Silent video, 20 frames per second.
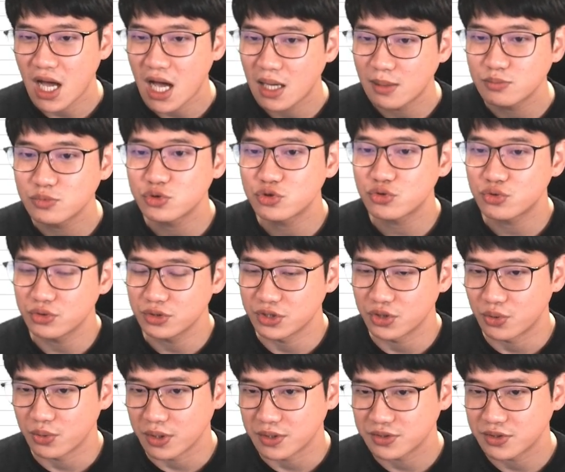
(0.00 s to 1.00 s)
함수를
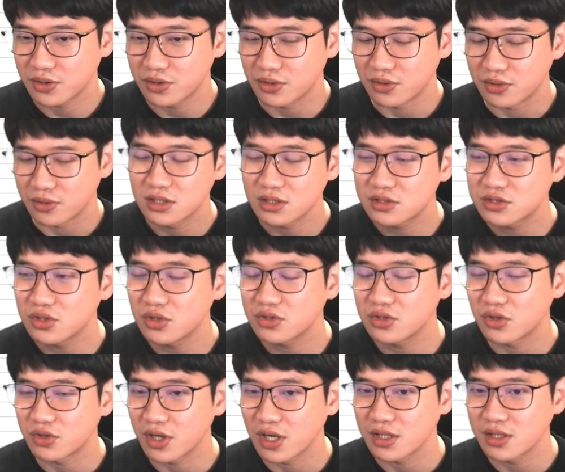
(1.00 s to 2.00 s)
이용해서 특정
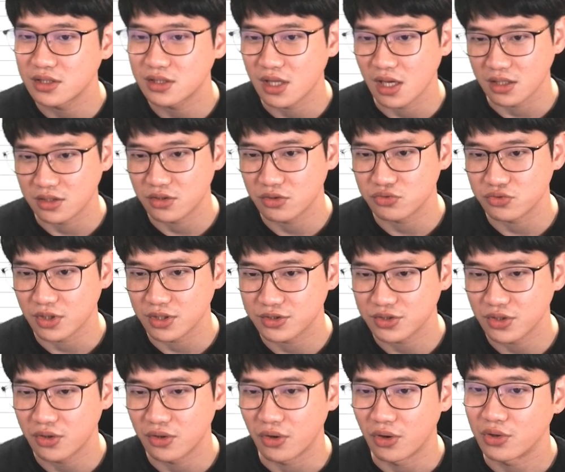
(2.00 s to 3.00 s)
열에 있는 데이터
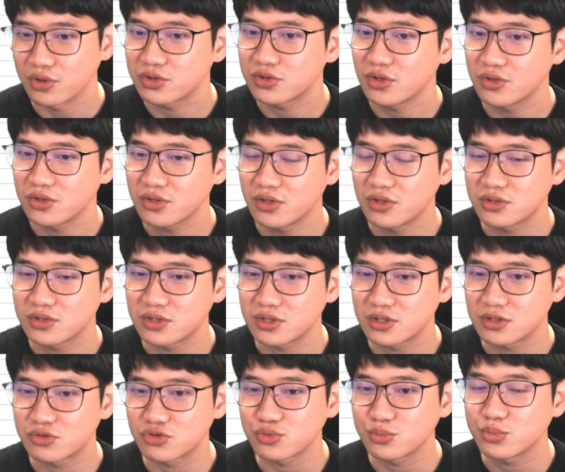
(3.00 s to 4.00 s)
중에서 어떤 것들이
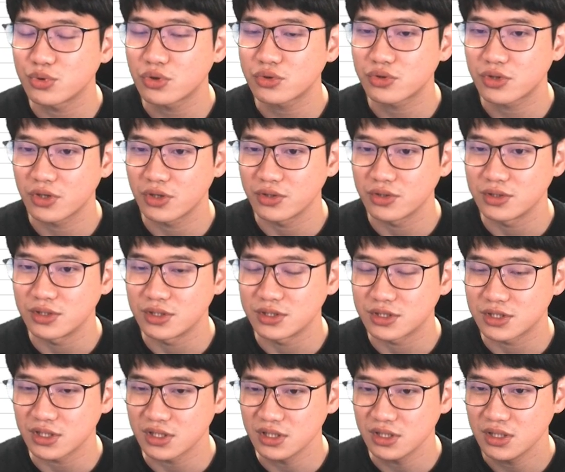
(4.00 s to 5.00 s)
중복되어
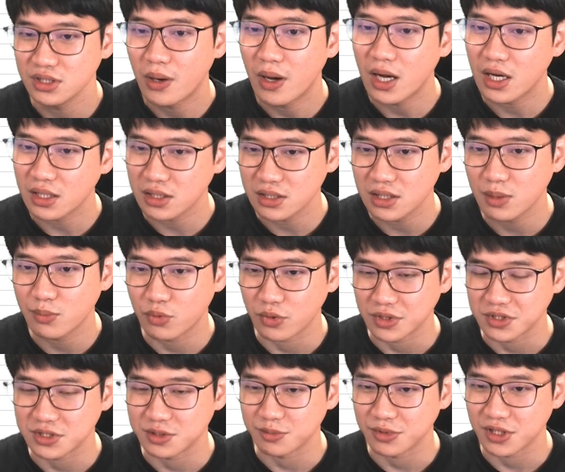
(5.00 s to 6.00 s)
있는지 확인해
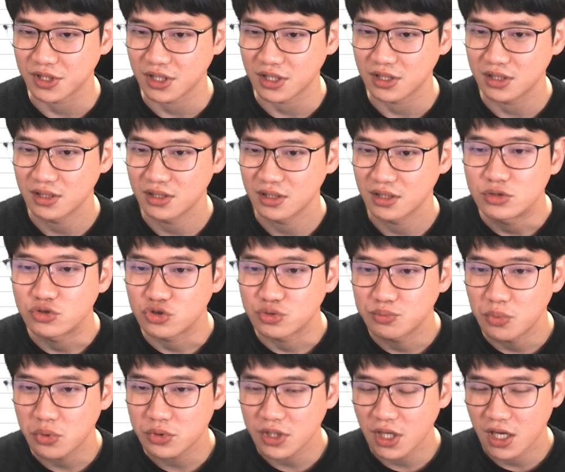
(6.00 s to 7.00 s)
보겠습니다.
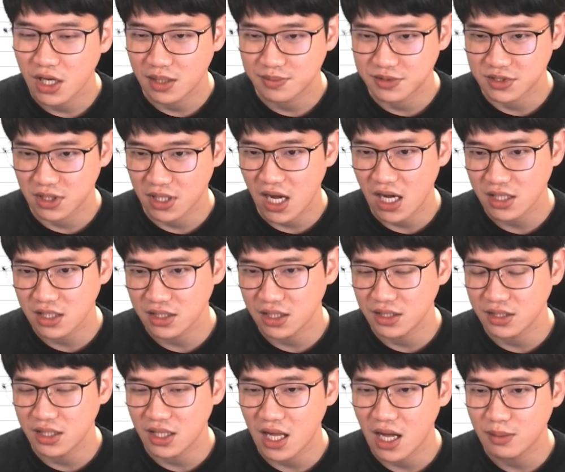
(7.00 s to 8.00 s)
중복된 값을
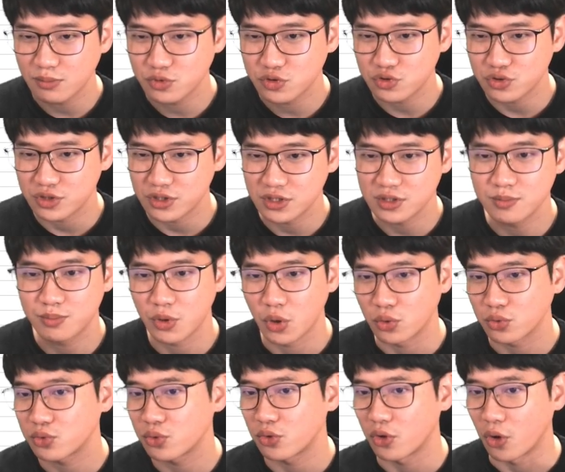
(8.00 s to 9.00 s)
확인하는 함수는
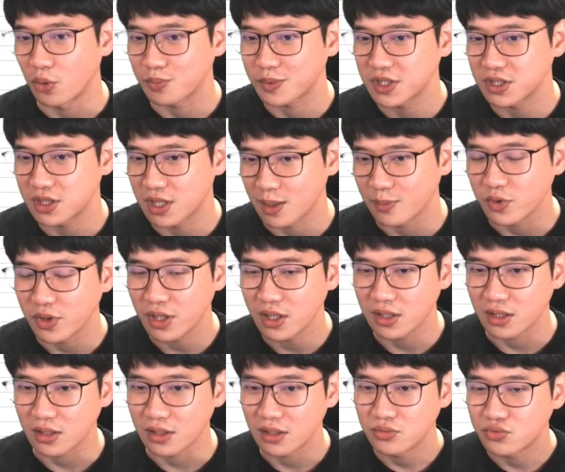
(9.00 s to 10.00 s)
별도로 없기
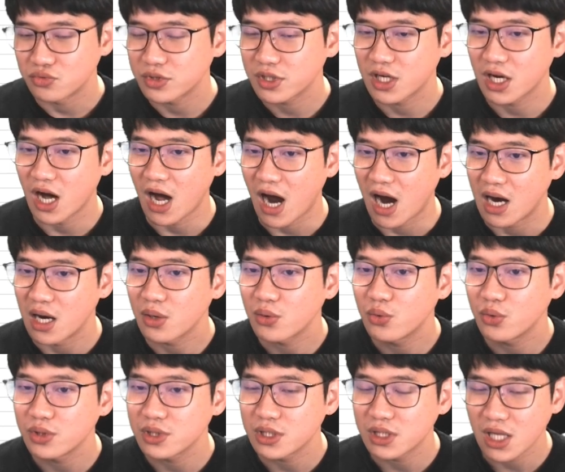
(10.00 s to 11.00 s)
때문에 우리가 알고
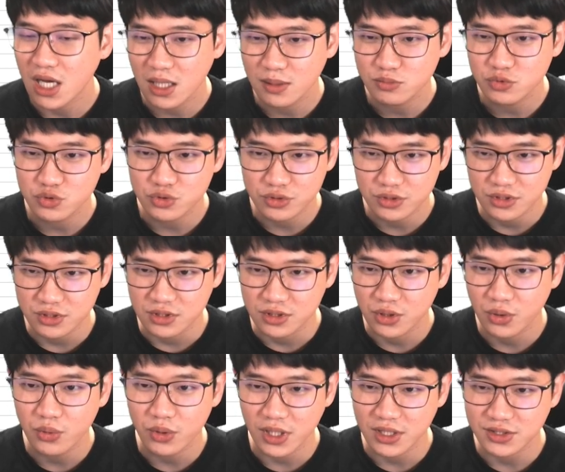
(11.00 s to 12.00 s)
있는 함수를
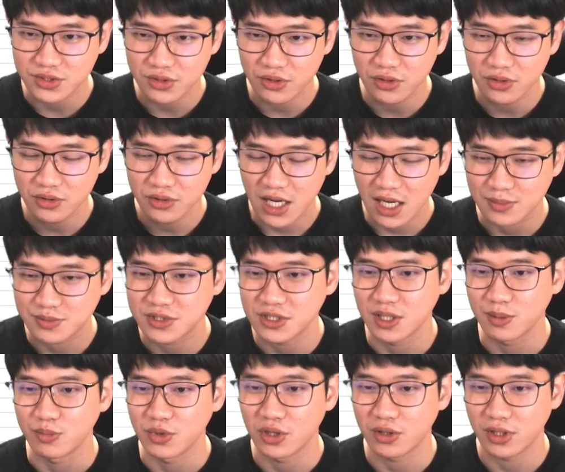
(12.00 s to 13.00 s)
응용해서 값을
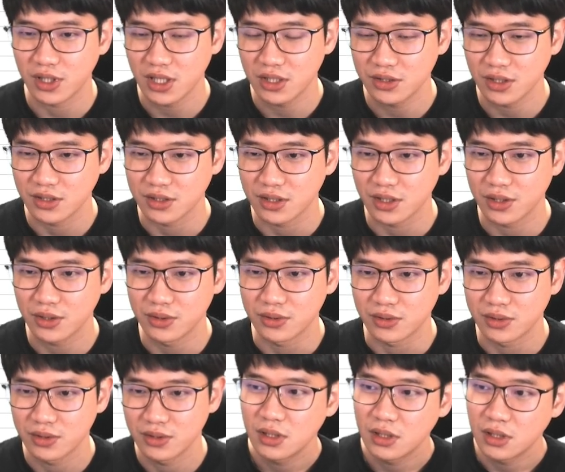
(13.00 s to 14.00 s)
입력을 해야 되는데요.
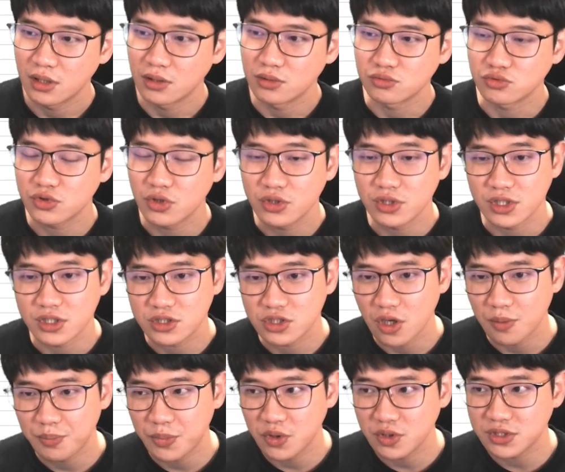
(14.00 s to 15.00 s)
우선 이
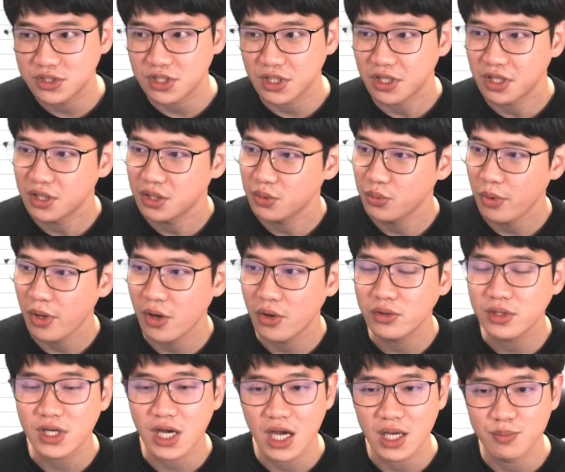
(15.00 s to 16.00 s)
첫 번째 회원
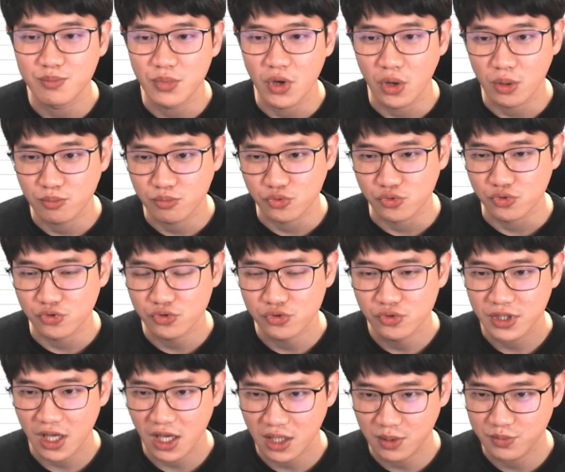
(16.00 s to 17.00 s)
가입 명부
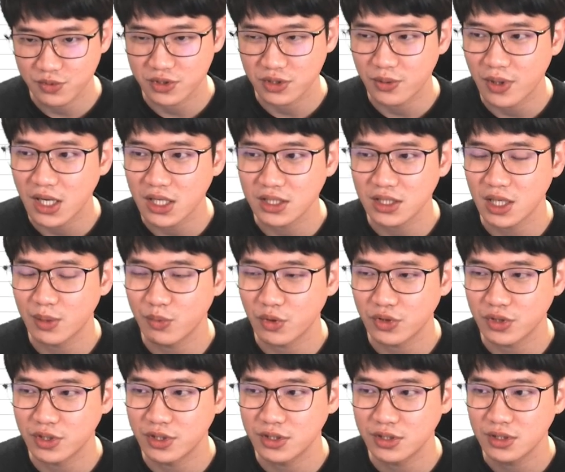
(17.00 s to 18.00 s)
테이블을
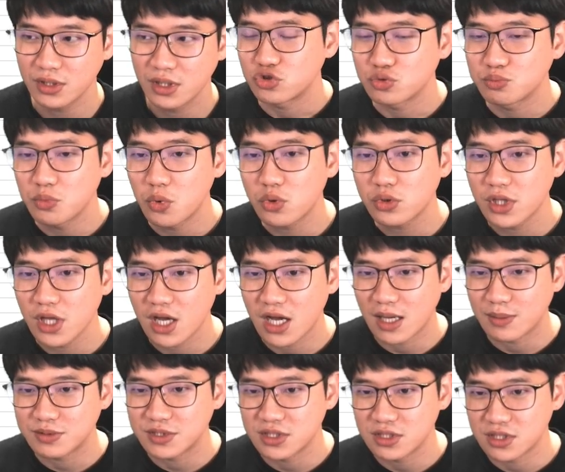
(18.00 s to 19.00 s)
확인하면은 중복된
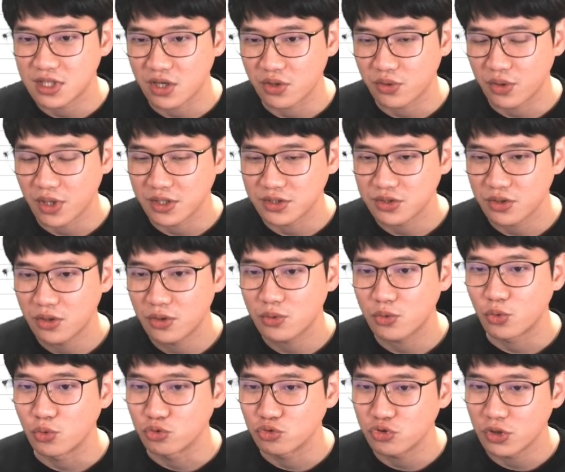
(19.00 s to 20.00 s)
값을 제거해서
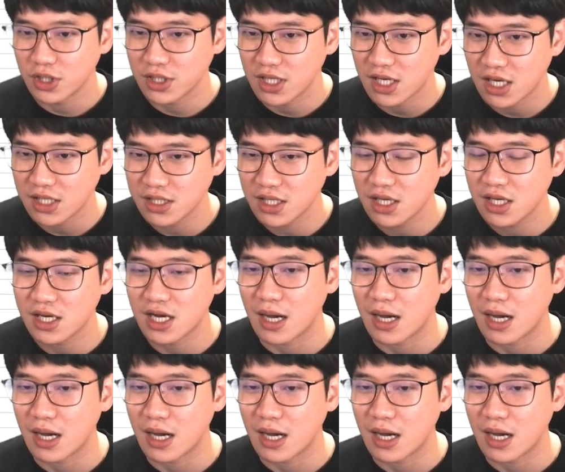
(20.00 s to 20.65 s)
고유한 하나의